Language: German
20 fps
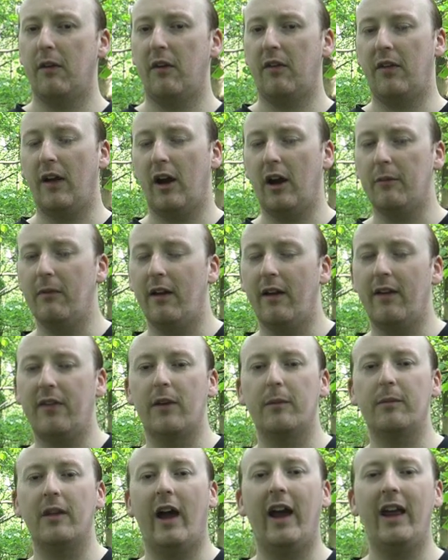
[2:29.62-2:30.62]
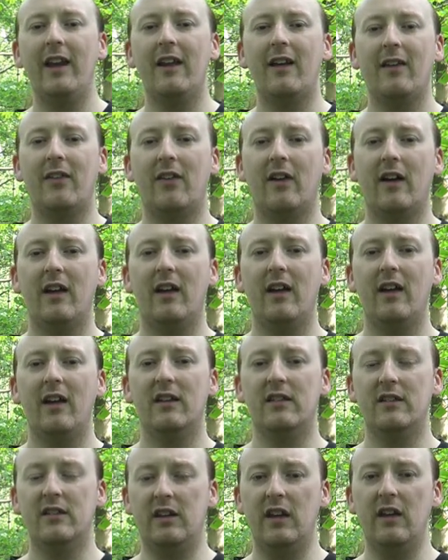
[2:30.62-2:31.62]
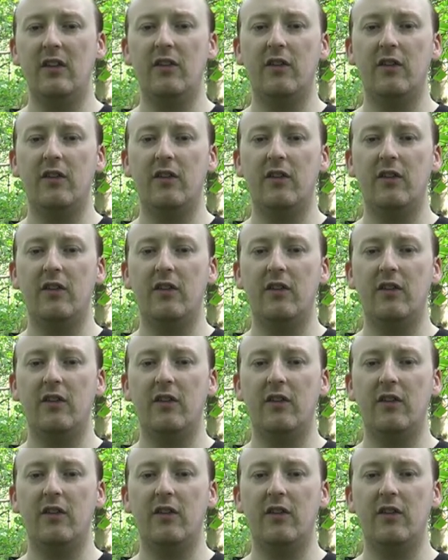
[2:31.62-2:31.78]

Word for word: ich sage mal, es gibt einige Sachen, die